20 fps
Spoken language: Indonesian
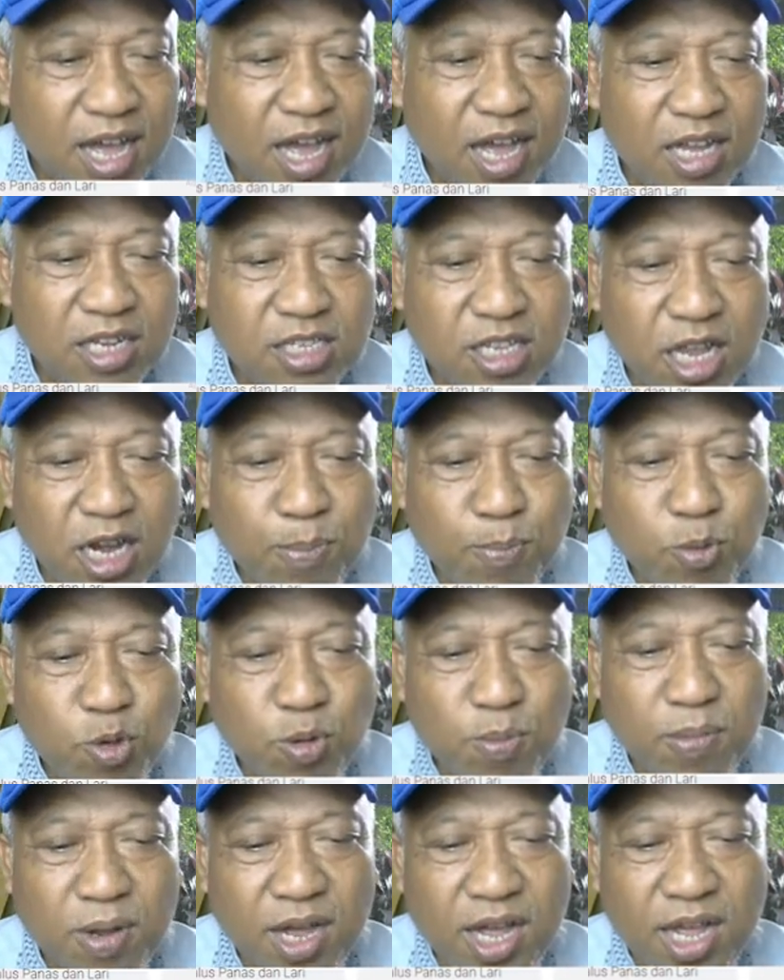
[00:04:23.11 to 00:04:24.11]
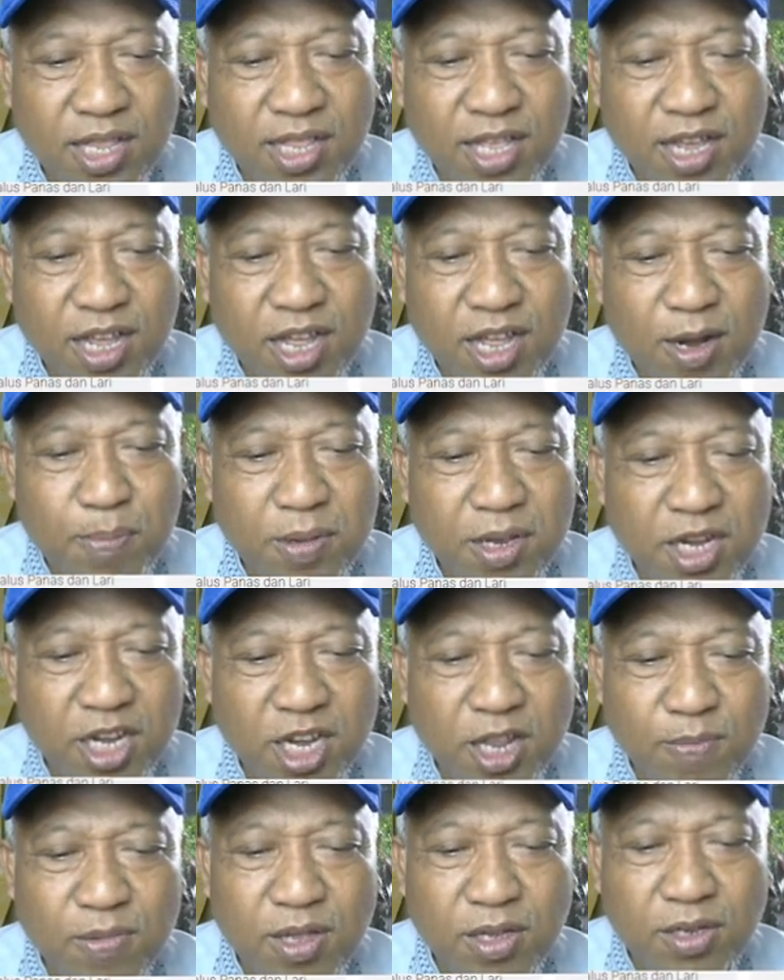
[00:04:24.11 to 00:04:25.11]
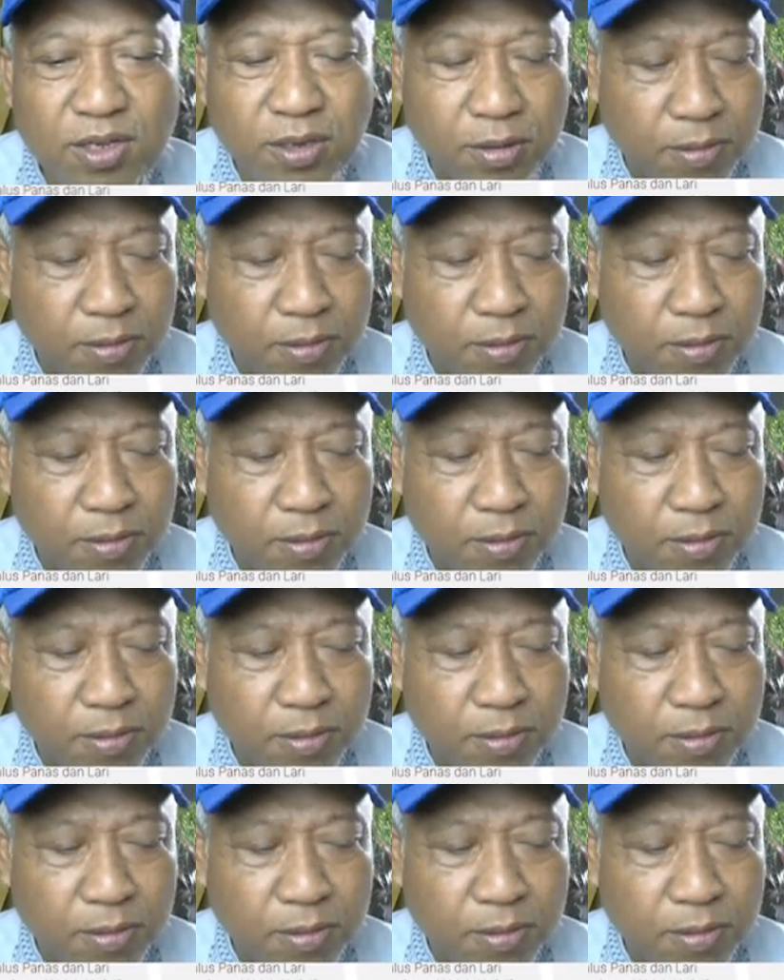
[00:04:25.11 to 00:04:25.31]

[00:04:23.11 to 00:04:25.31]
Hasan pun mengatakan minimnya